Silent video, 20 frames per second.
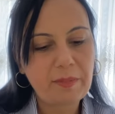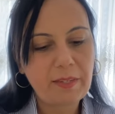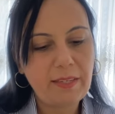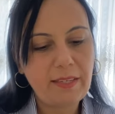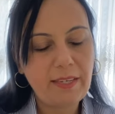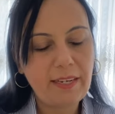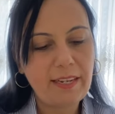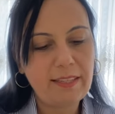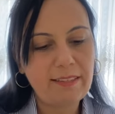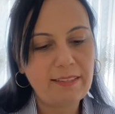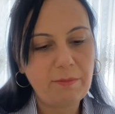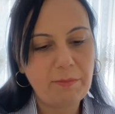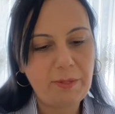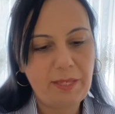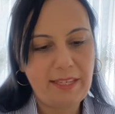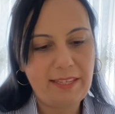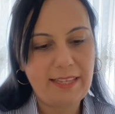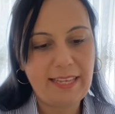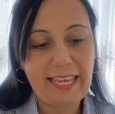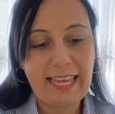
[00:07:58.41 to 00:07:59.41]
Yine tabii
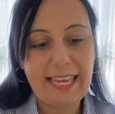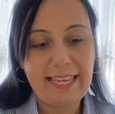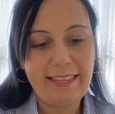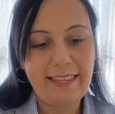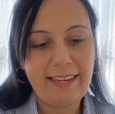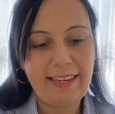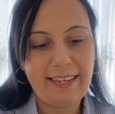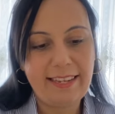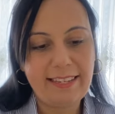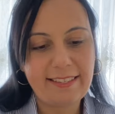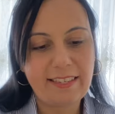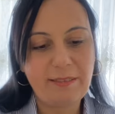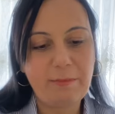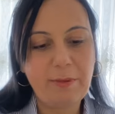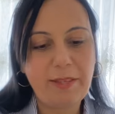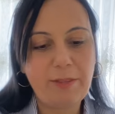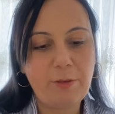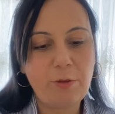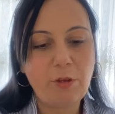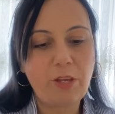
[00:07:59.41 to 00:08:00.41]
ki de kedili.
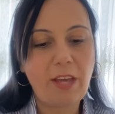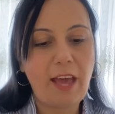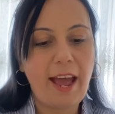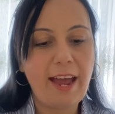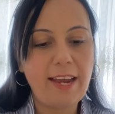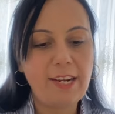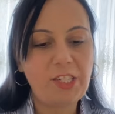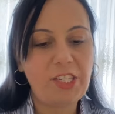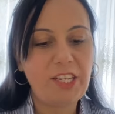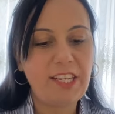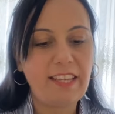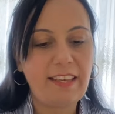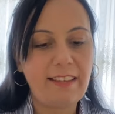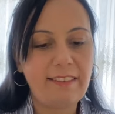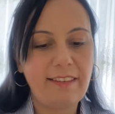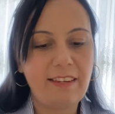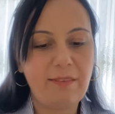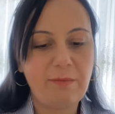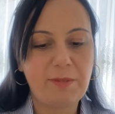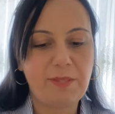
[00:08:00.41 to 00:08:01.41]
Samet diyor ki her şeyi
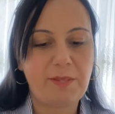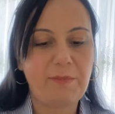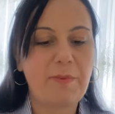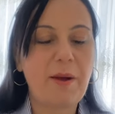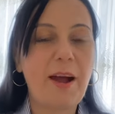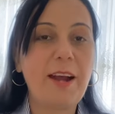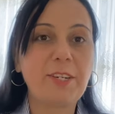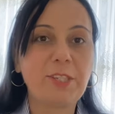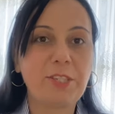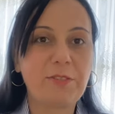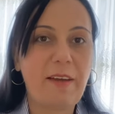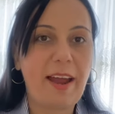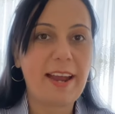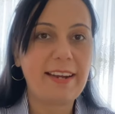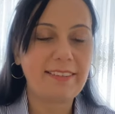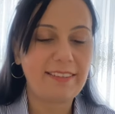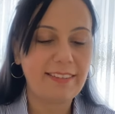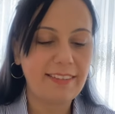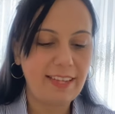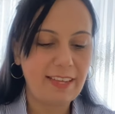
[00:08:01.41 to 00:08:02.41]
kedili mi sipariş
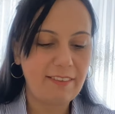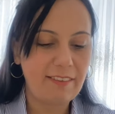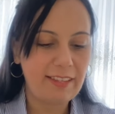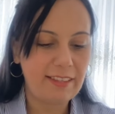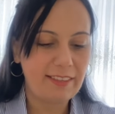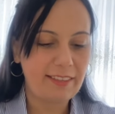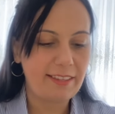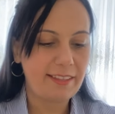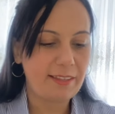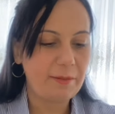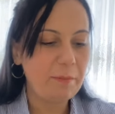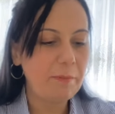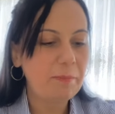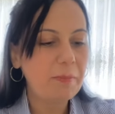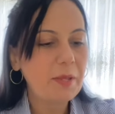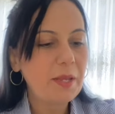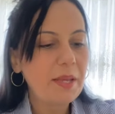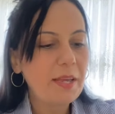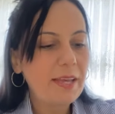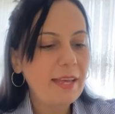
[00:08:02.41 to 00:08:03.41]
verdin? Evet dedim.
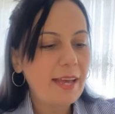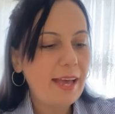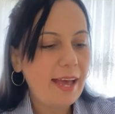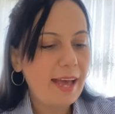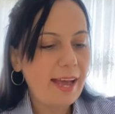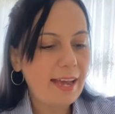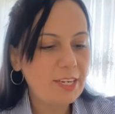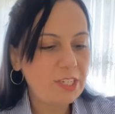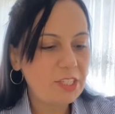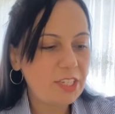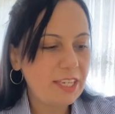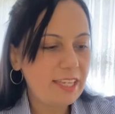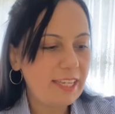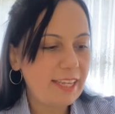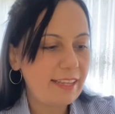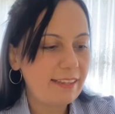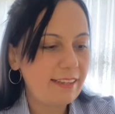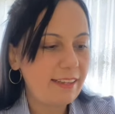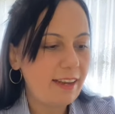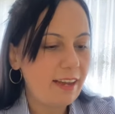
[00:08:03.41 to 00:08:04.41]
Her şeyi
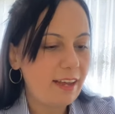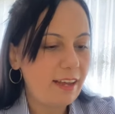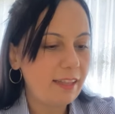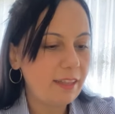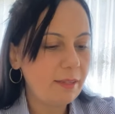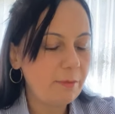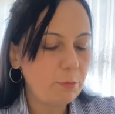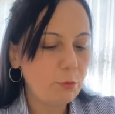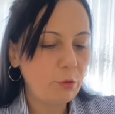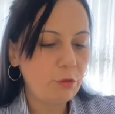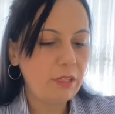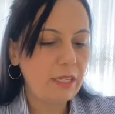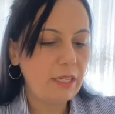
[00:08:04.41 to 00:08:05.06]
kedili aldım. Bunu da